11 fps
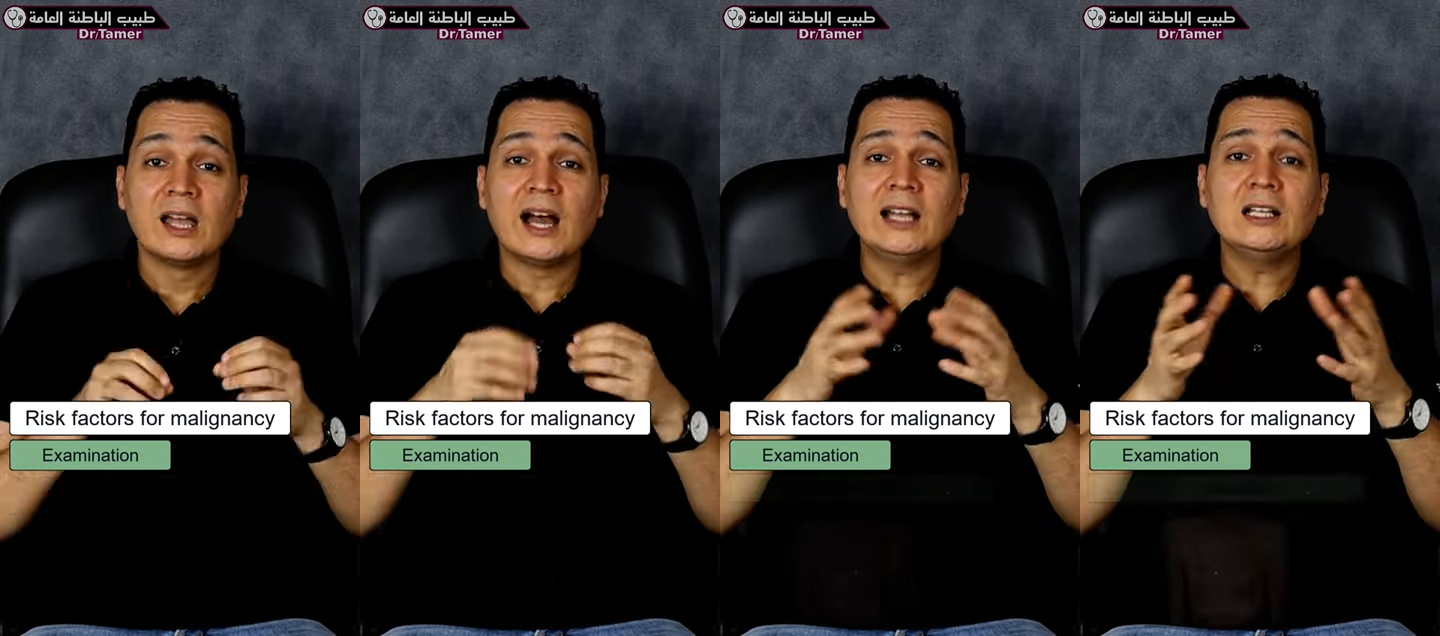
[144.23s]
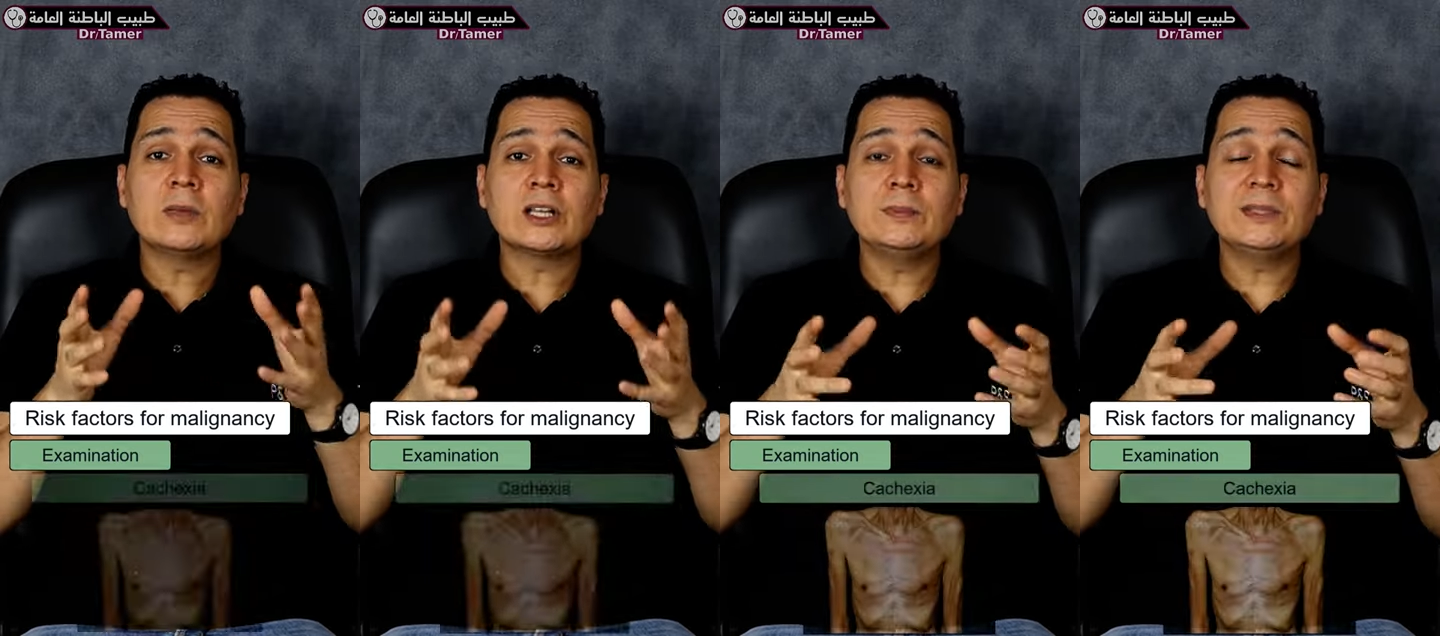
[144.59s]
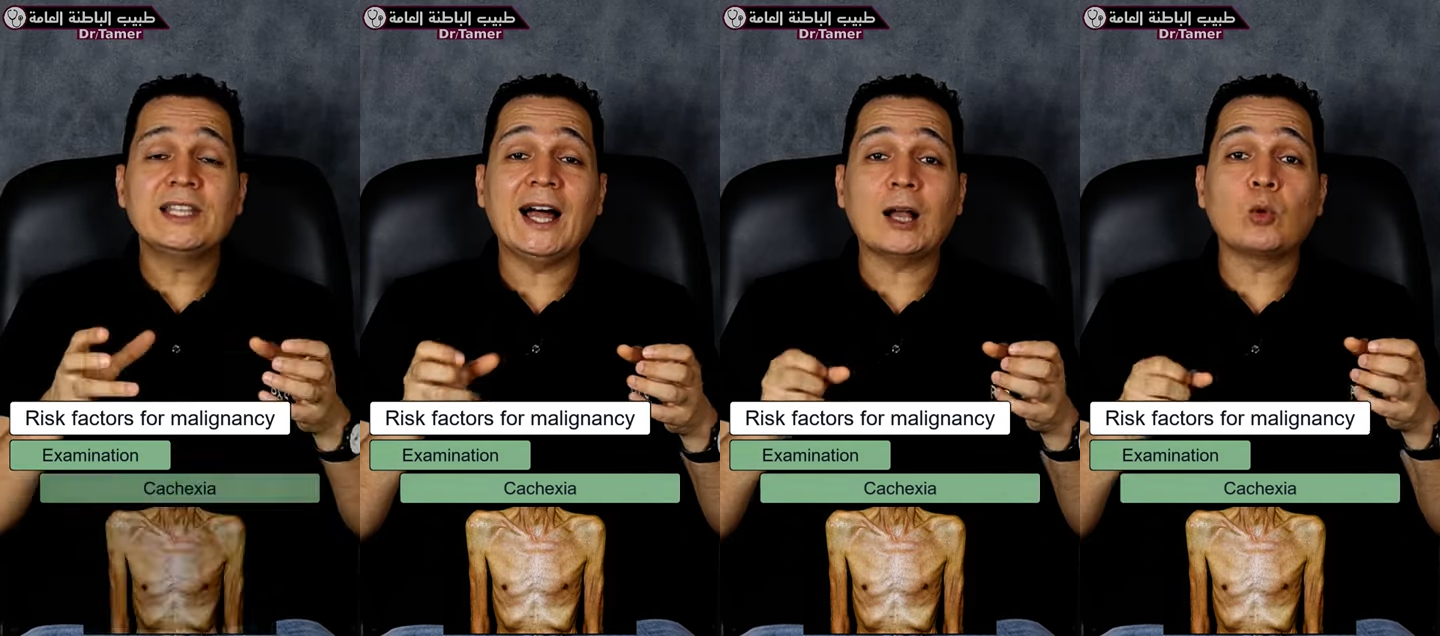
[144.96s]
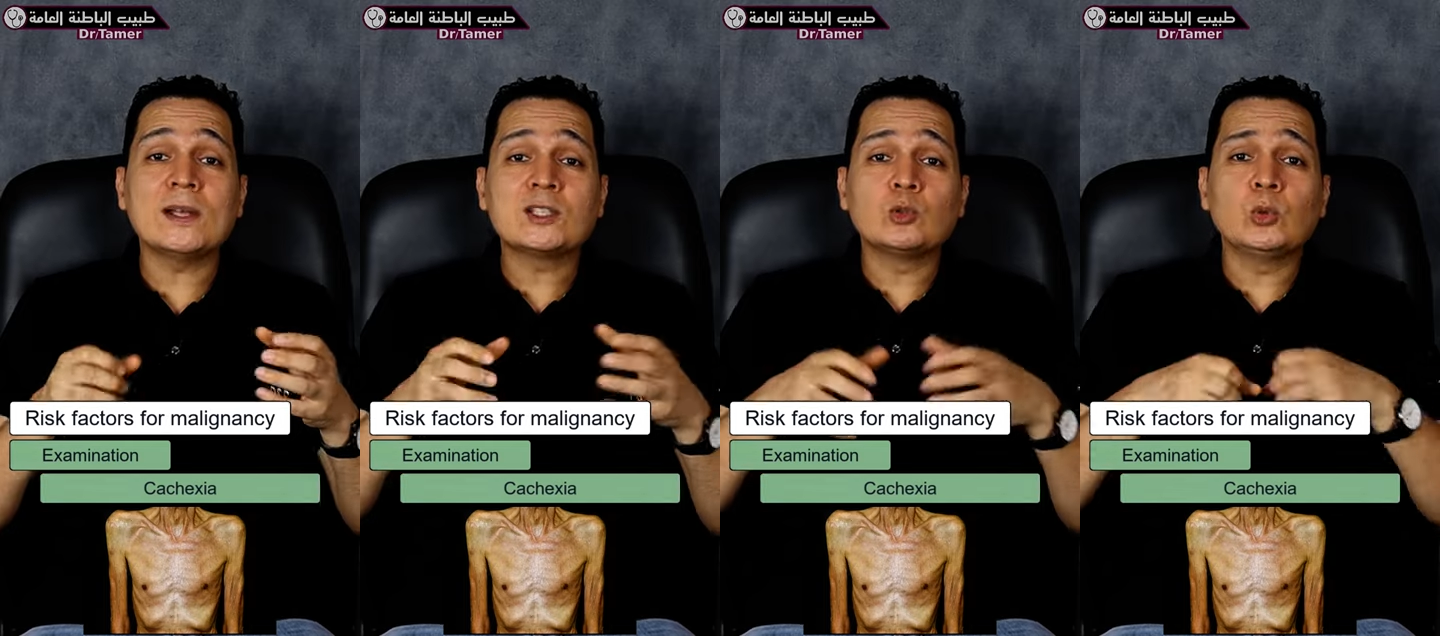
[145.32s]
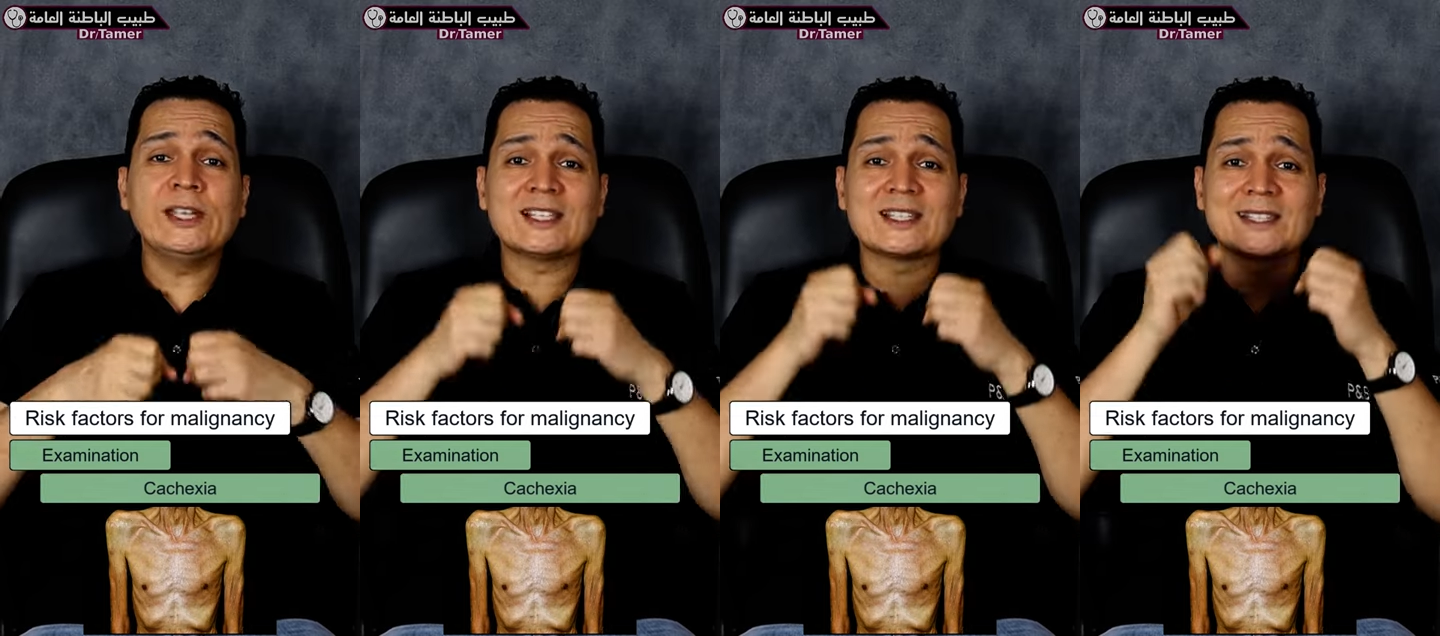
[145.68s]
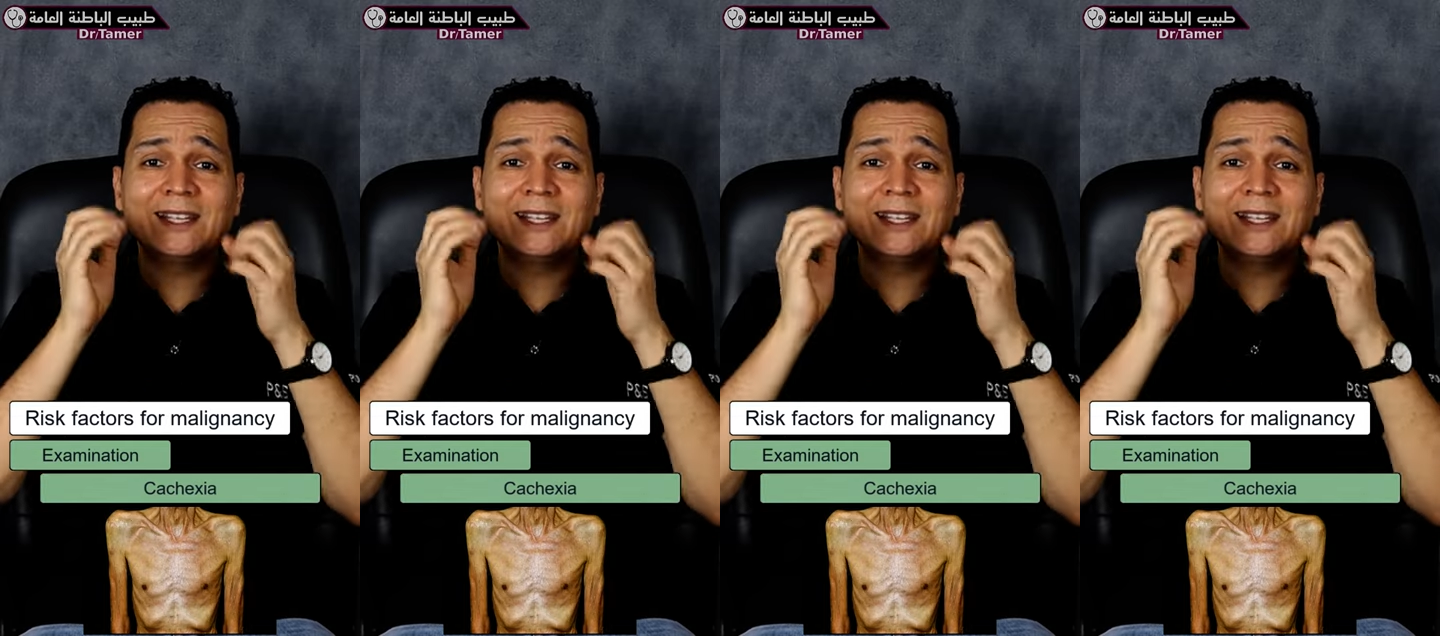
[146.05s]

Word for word: هل المريض بتاعك وزنه نقص